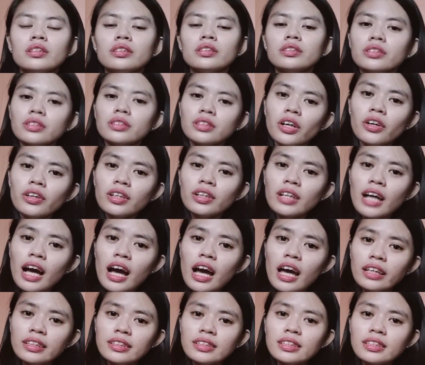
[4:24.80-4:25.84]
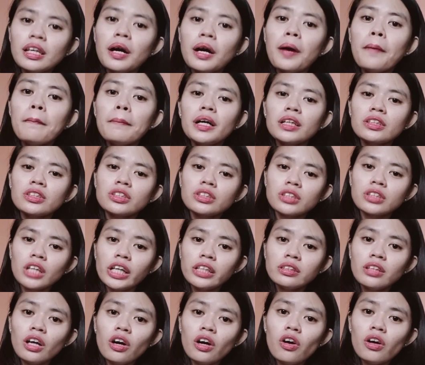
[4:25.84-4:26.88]
So guys, mag-start
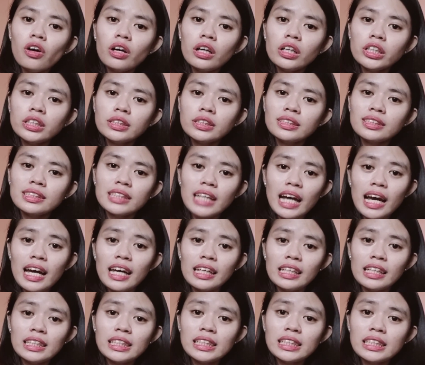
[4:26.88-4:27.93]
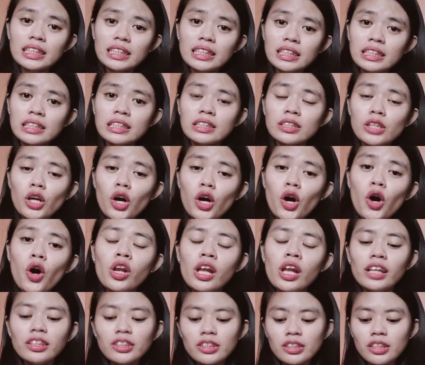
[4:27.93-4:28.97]
na ko karon guys. So,
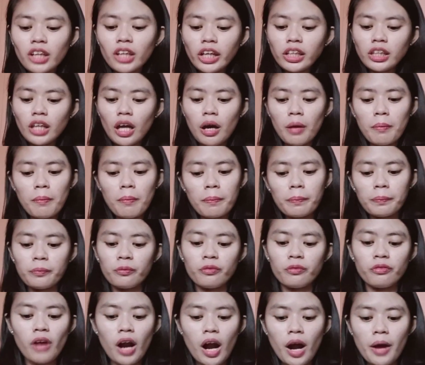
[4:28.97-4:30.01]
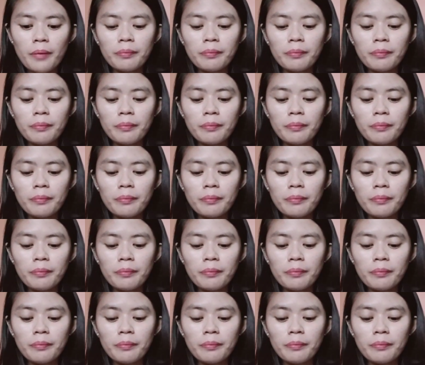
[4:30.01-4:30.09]
let's start up from